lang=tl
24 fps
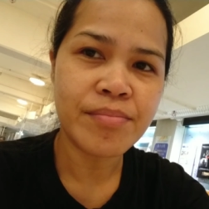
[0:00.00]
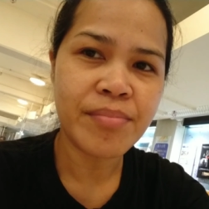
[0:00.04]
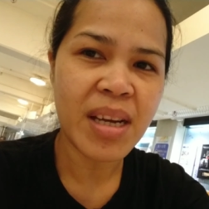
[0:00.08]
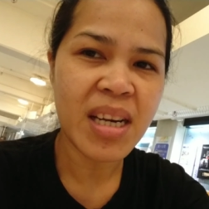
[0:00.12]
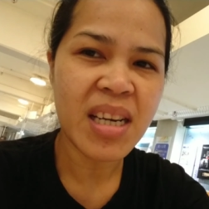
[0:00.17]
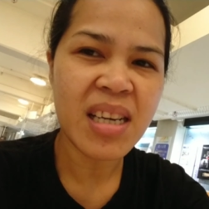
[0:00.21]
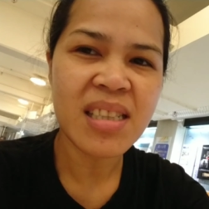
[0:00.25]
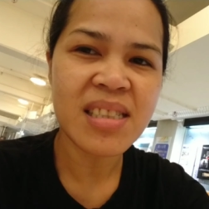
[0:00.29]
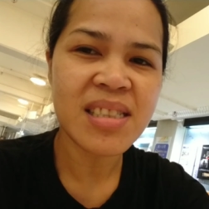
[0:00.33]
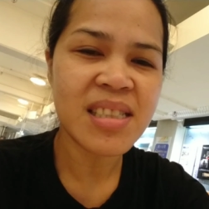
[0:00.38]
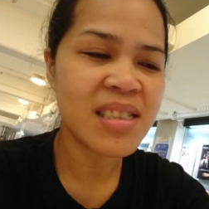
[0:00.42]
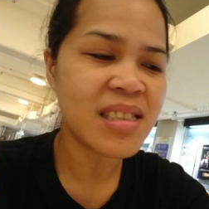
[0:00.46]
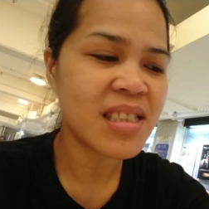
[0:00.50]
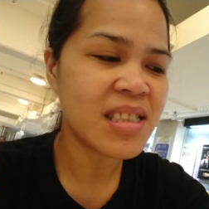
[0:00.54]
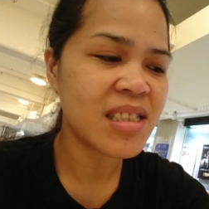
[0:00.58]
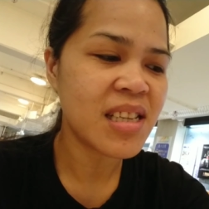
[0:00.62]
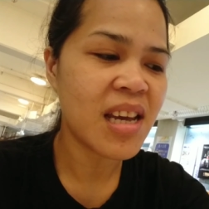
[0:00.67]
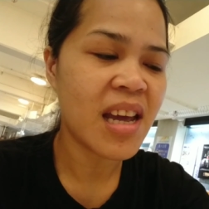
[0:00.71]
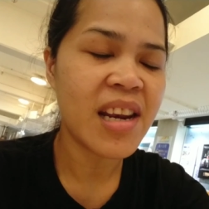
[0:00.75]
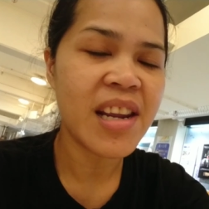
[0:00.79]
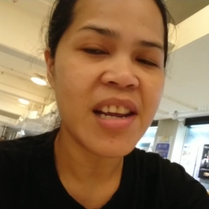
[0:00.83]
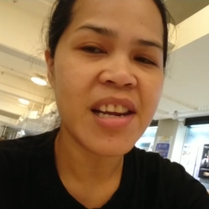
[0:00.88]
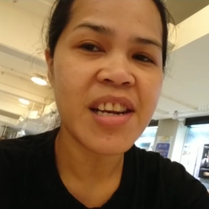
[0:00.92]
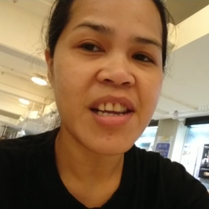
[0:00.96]
Para kasing
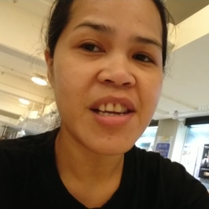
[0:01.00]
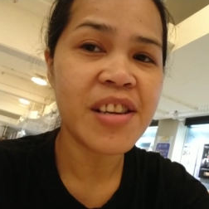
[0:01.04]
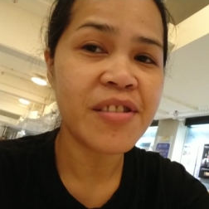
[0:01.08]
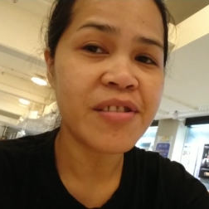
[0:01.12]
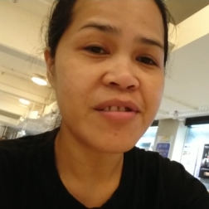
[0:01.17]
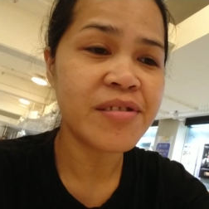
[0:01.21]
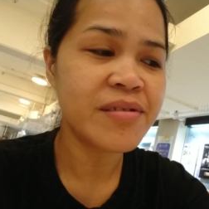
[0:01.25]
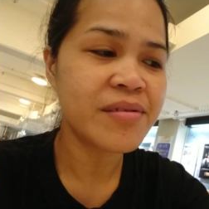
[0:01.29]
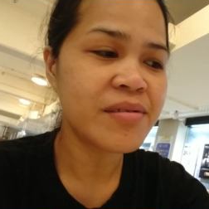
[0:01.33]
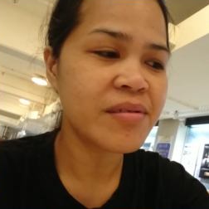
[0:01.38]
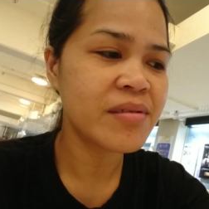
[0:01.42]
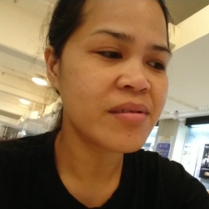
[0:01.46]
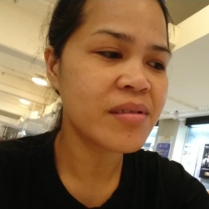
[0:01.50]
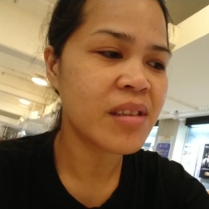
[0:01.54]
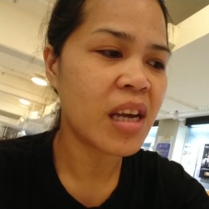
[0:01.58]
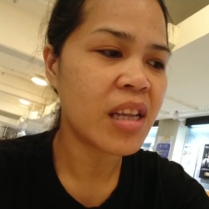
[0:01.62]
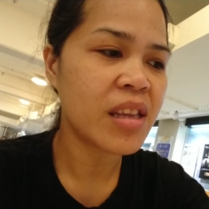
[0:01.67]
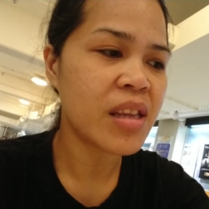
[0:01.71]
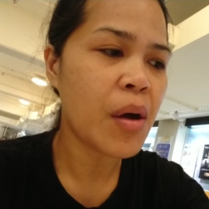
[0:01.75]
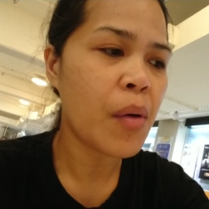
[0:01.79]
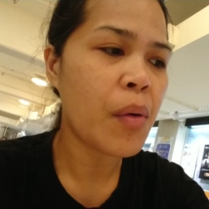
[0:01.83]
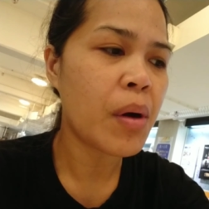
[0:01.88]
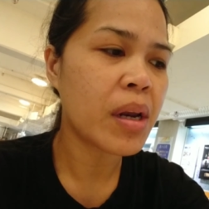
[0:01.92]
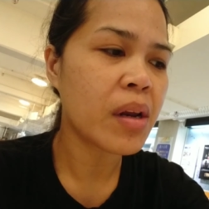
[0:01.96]
nasanay na yung
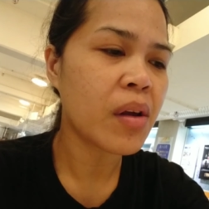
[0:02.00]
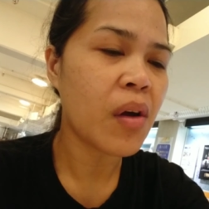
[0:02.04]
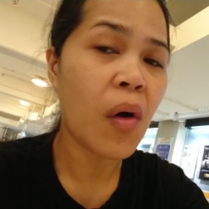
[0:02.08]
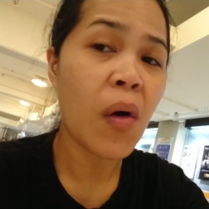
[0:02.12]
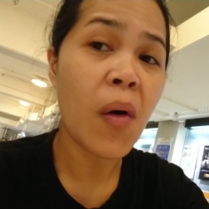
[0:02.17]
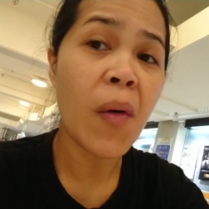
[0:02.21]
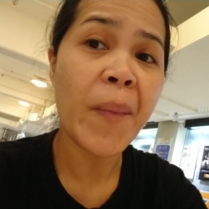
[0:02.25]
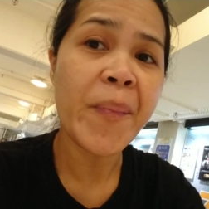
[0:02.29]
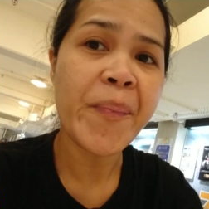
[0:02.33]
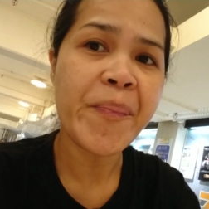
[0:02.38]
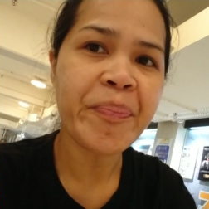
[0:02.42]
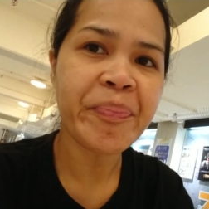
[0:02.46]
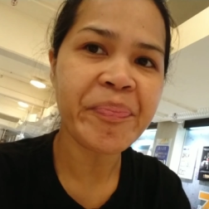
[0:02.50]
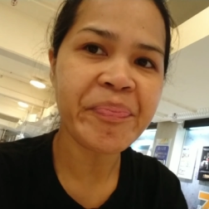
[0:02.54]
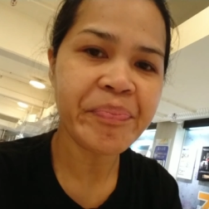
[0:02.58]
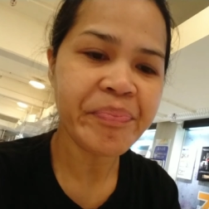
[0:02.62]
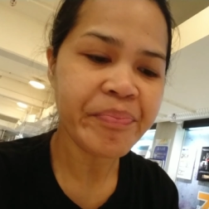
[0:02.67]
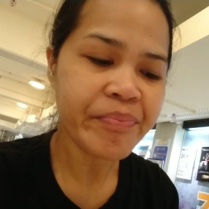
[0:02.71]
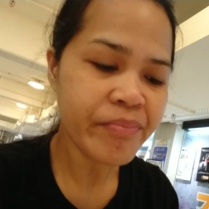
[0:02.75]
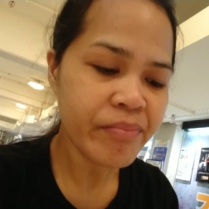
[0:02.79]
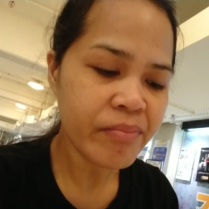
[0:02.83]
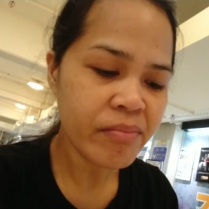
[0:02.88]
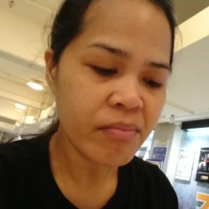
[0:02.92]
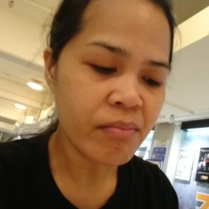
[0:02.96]
katawan ko
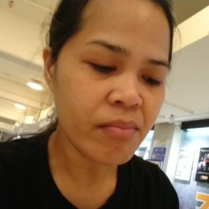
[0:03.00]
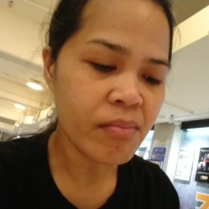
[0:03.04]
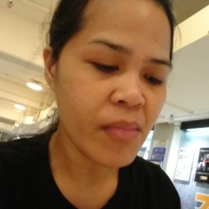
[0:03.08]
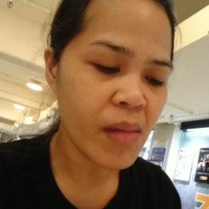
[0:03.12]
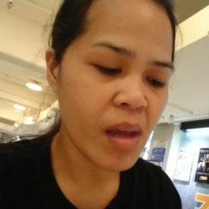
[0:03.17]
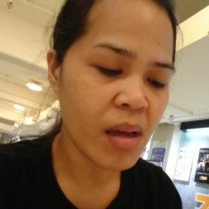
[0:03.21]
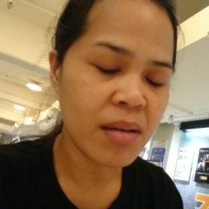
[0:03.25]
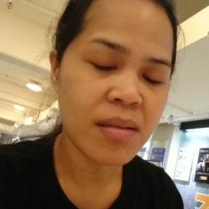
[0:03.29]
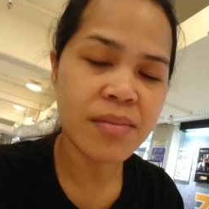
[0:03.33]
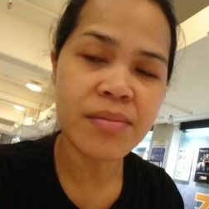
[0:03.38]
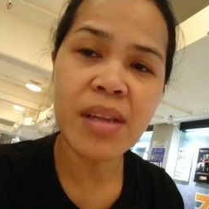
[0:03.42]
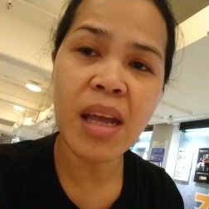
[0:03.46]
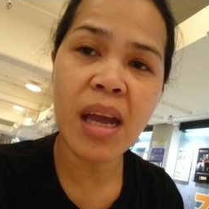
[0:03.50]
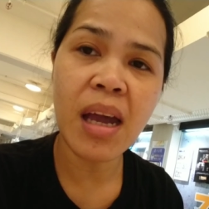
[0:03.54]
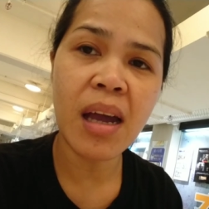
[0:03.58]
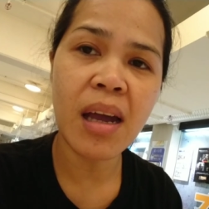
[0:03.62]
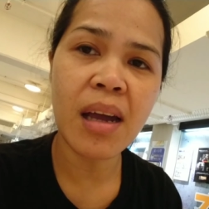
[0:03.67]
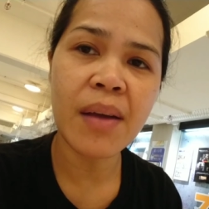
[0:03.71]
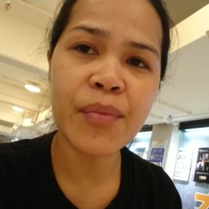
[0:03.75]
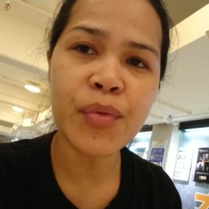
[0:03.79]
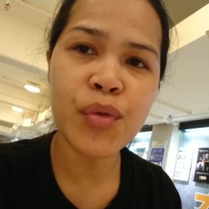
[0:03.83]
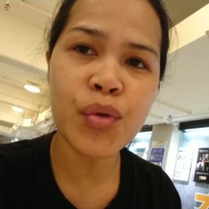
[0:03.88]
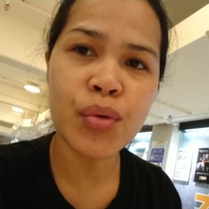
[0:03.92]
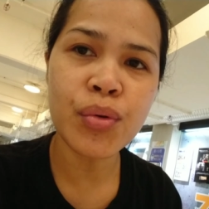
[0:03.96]

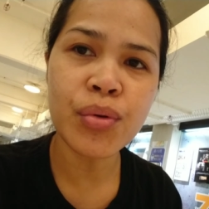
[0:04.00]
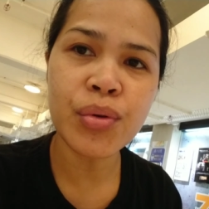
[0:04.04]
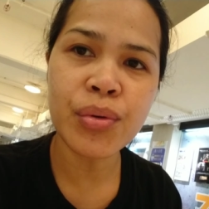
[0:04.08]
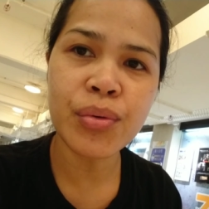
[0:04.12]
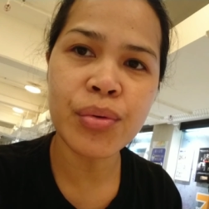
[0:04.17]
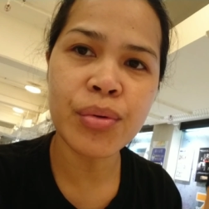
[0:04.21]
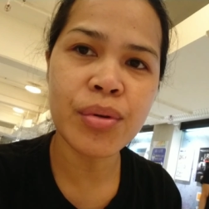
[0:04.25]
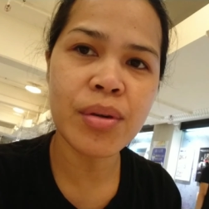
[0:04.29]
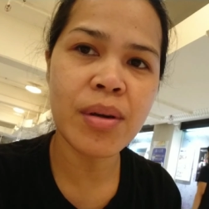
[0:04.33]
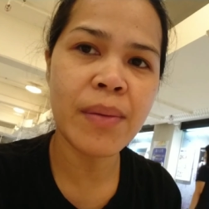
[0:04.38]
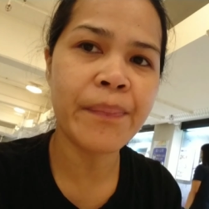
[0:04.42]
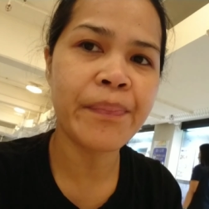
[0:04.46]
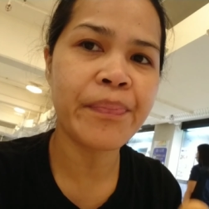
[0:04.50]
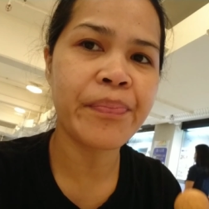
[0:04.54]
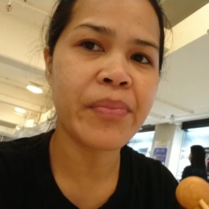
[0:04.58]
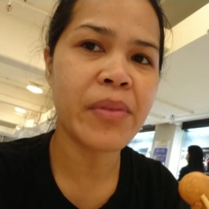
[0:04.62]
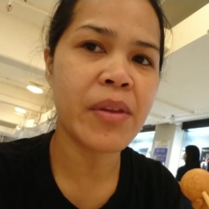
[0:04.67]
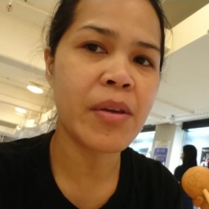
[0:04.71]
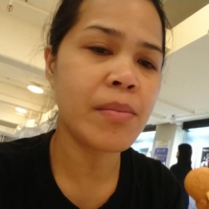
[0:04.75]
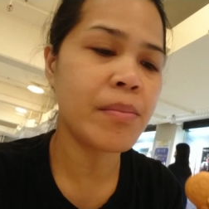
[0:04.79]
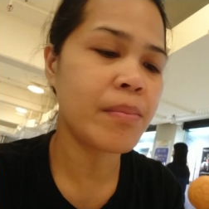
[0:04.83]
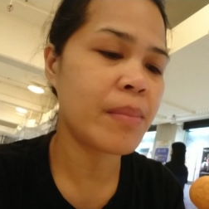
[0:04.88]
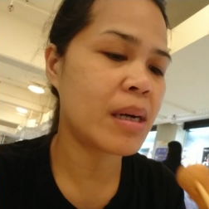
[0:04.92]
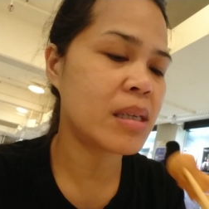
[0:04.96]
na tuto
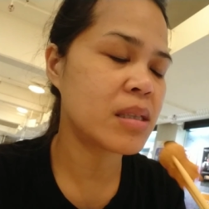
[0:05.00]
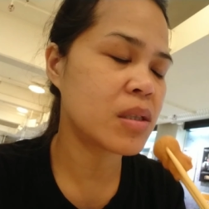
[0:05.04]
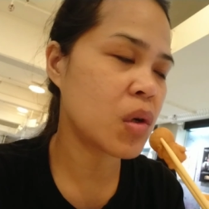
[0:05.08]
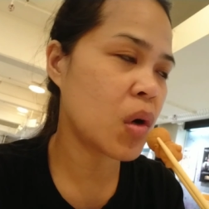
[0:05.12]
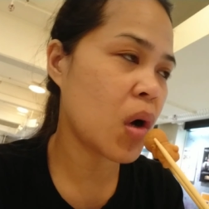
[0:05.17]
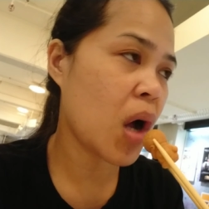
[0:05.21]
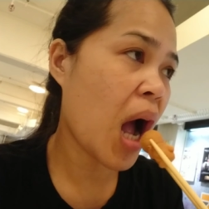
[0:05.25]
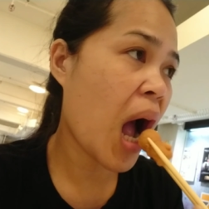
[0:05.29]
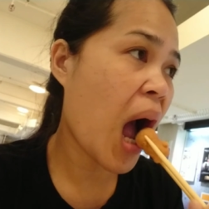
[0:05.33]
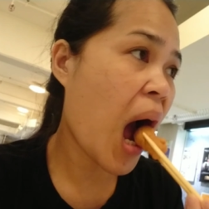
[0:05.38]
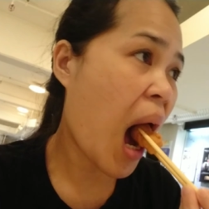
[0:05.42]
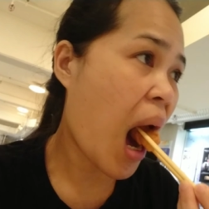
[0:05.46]
yung pasok.